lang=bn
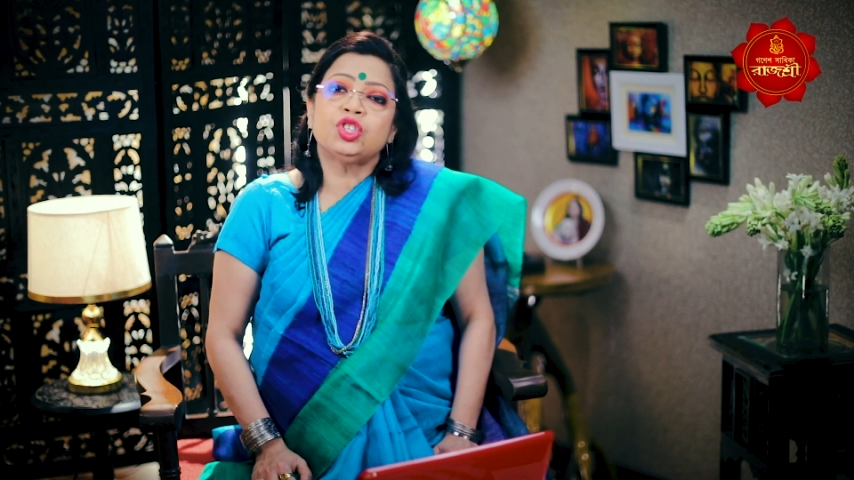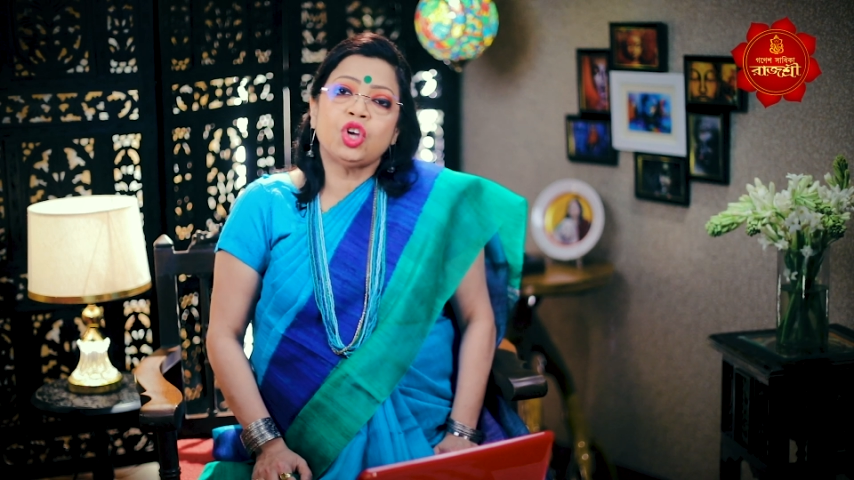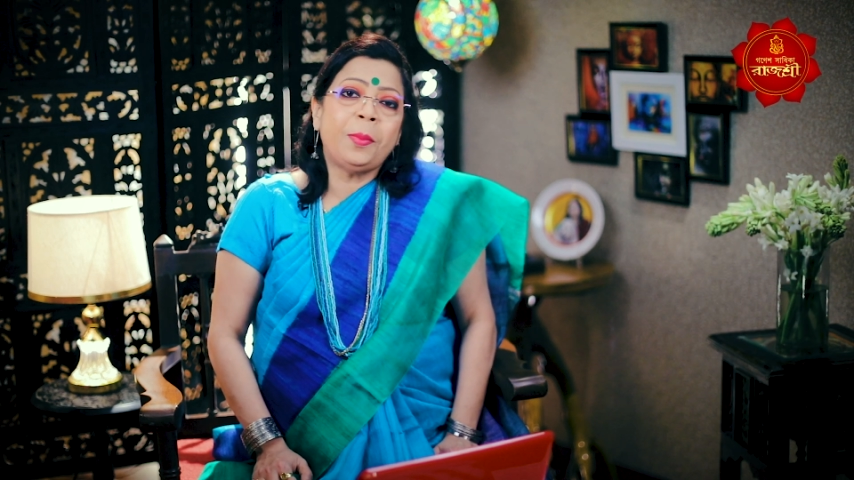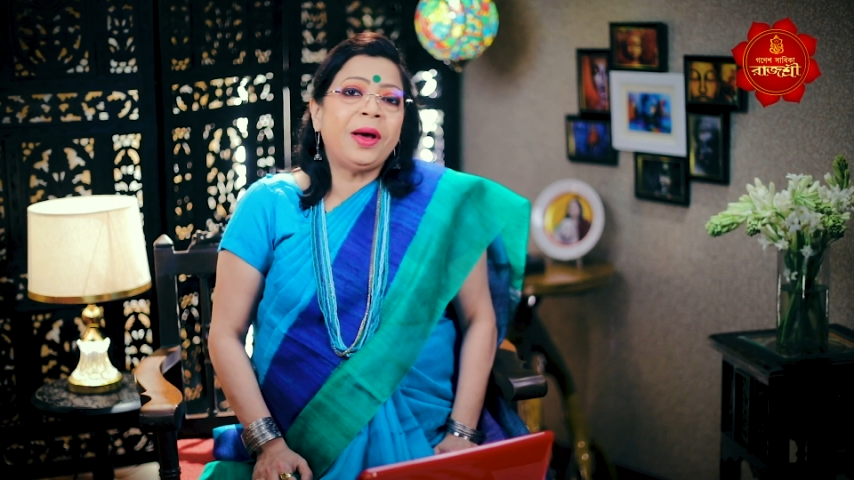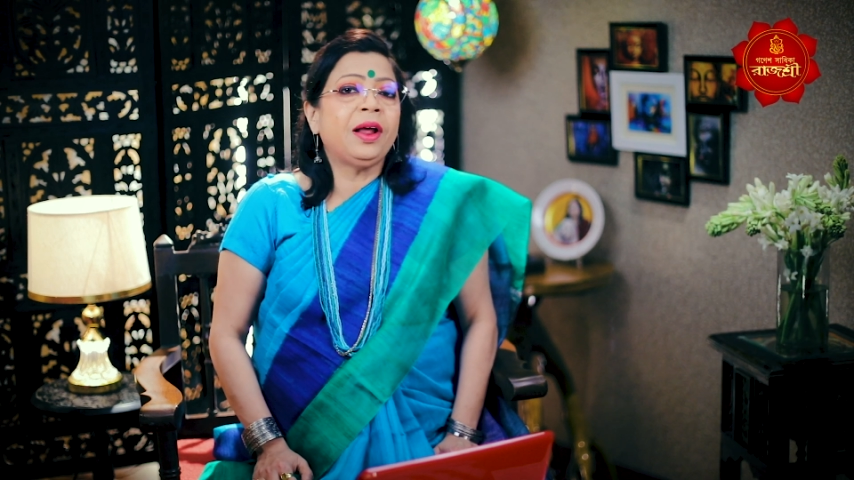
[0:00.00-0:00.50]

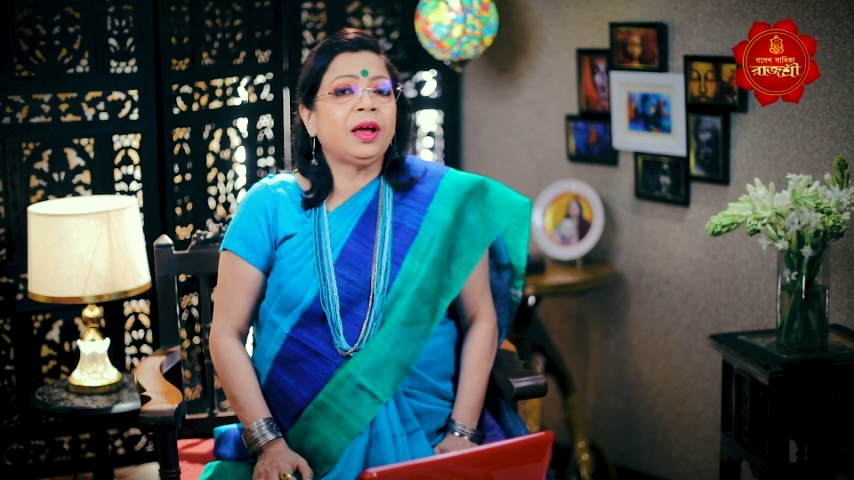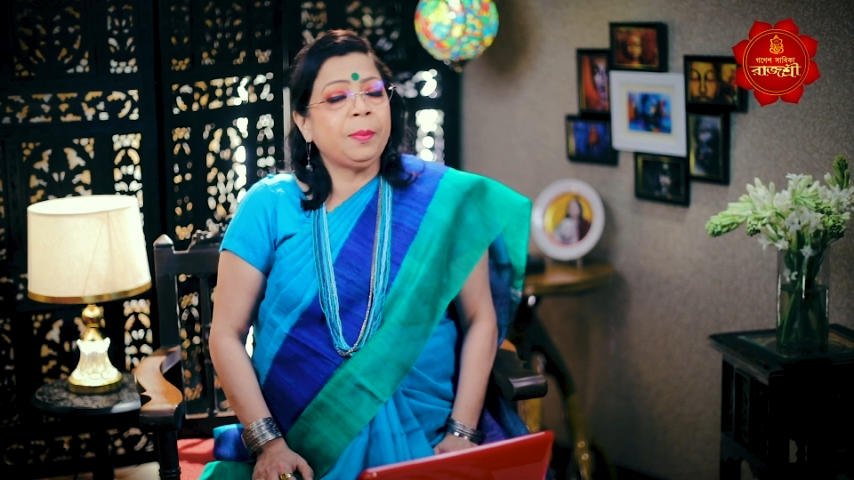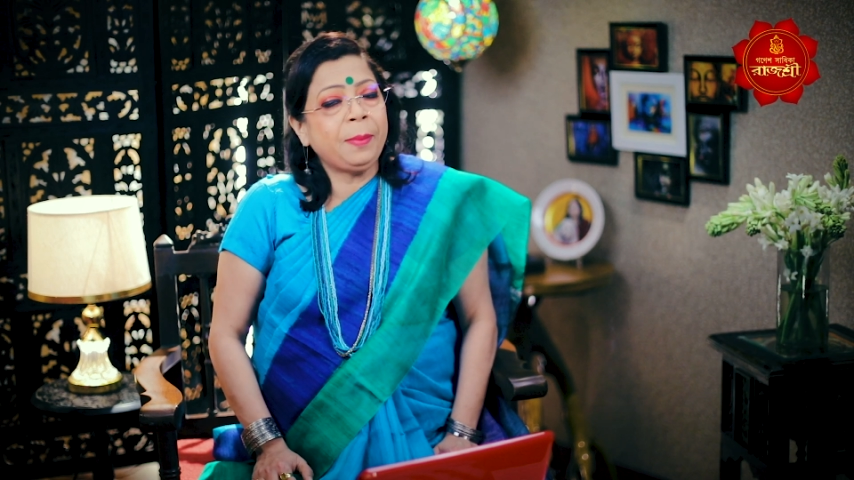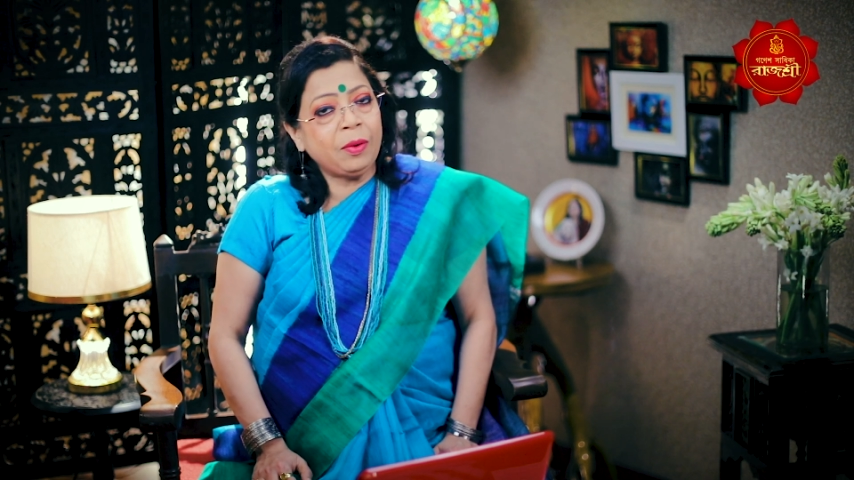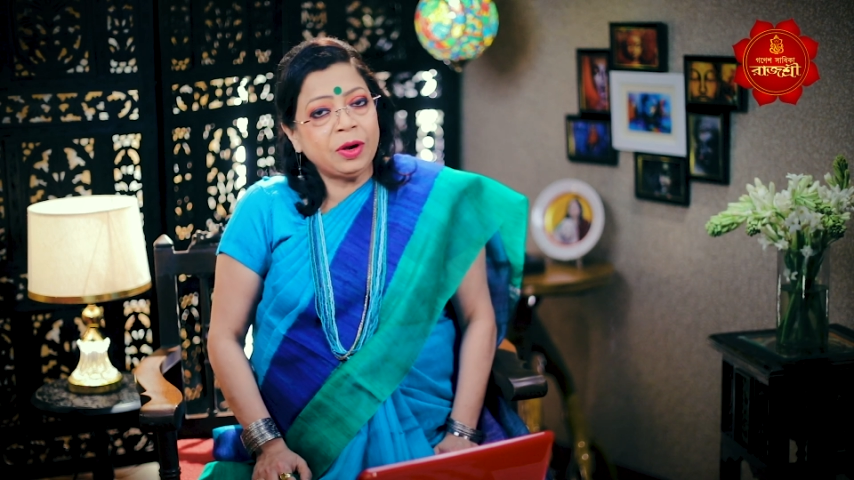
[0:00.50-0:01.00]
সবার
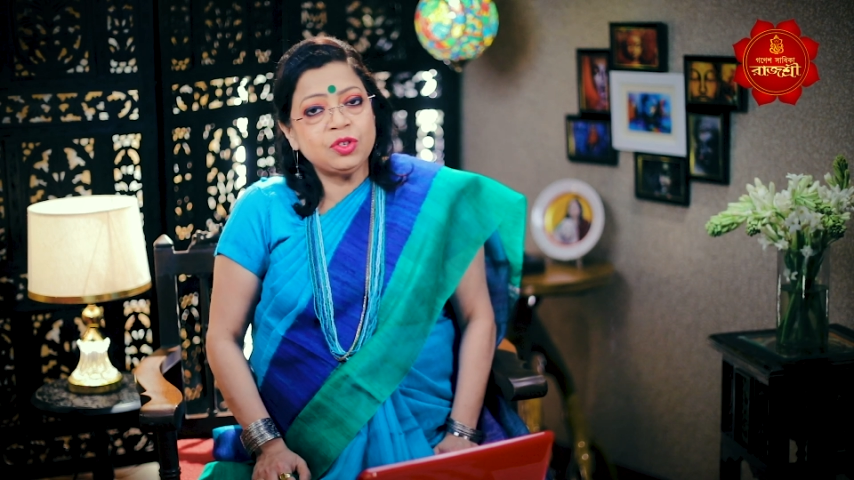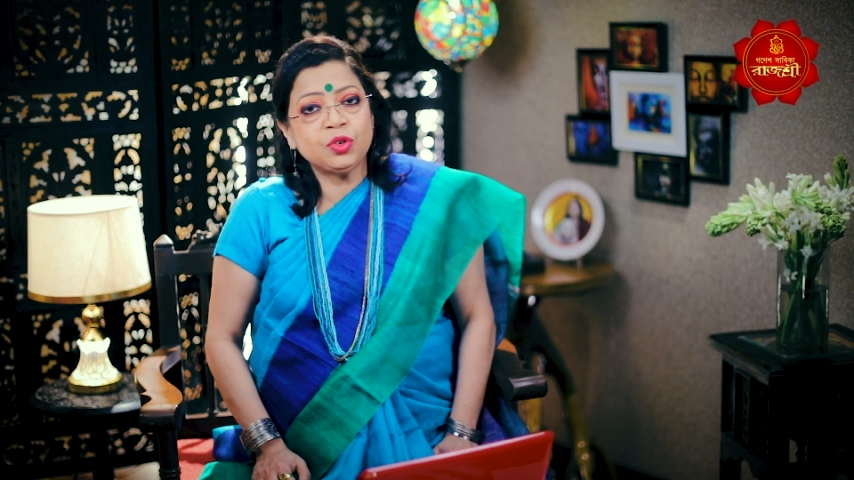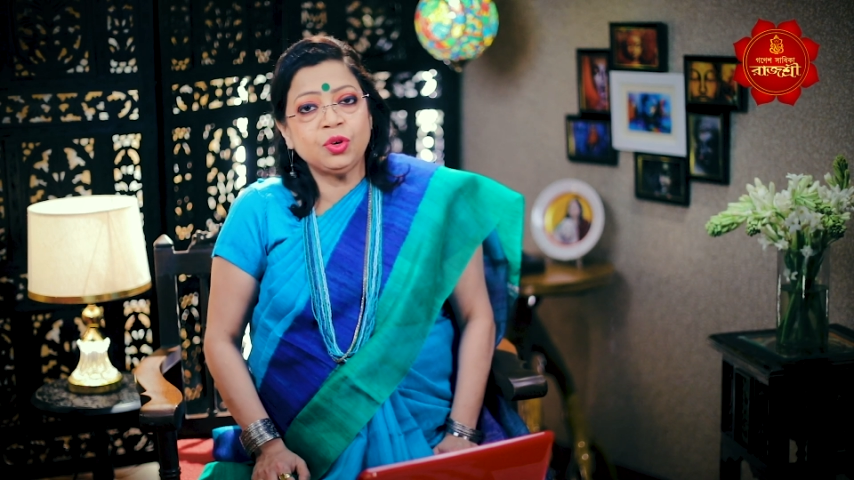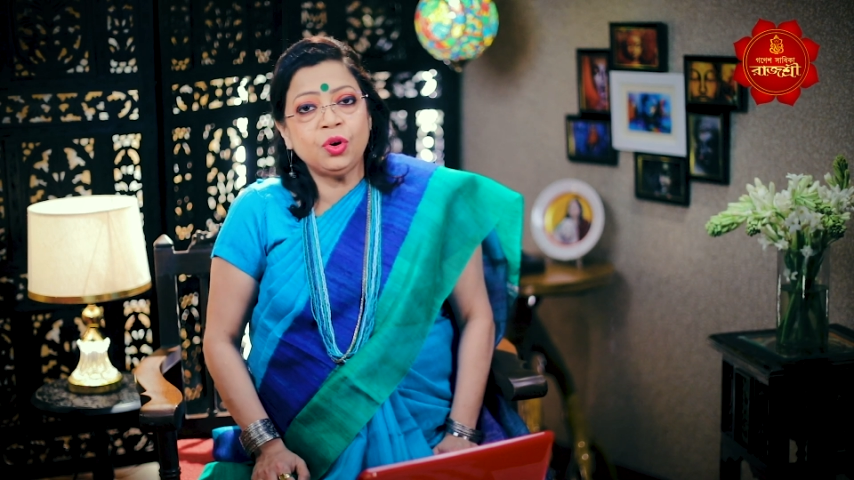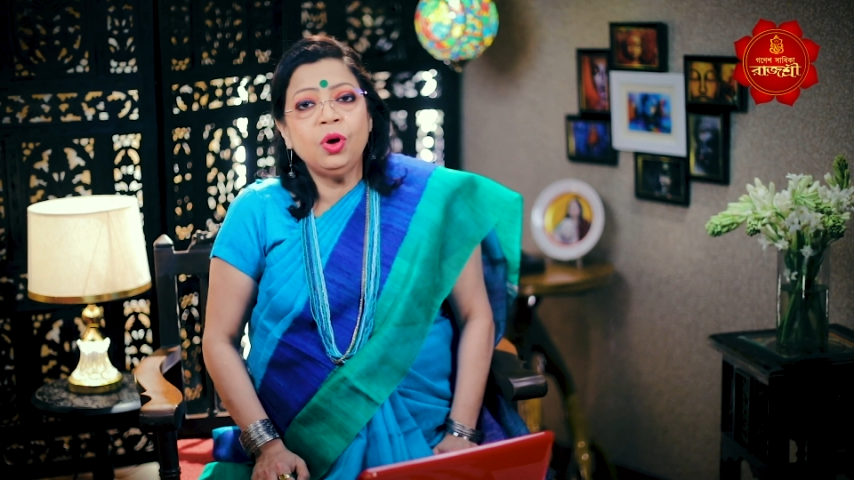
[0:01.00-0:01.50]
আগে পাওয়ার
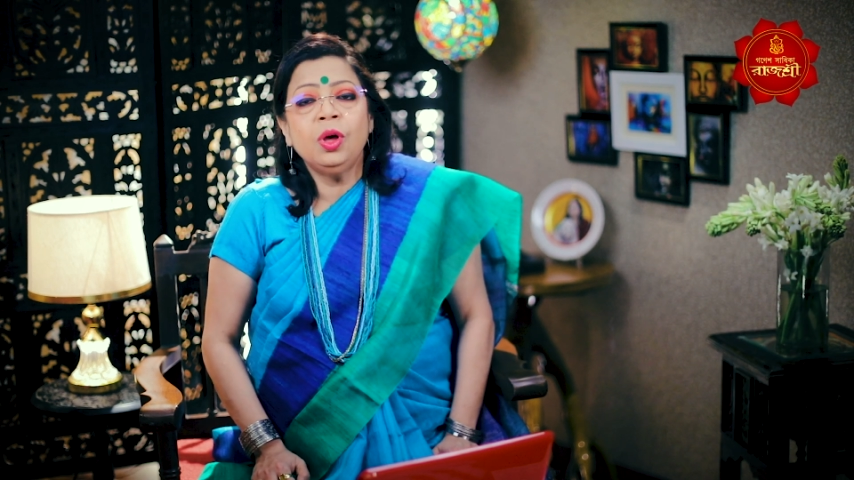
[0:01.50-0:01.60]
জন্য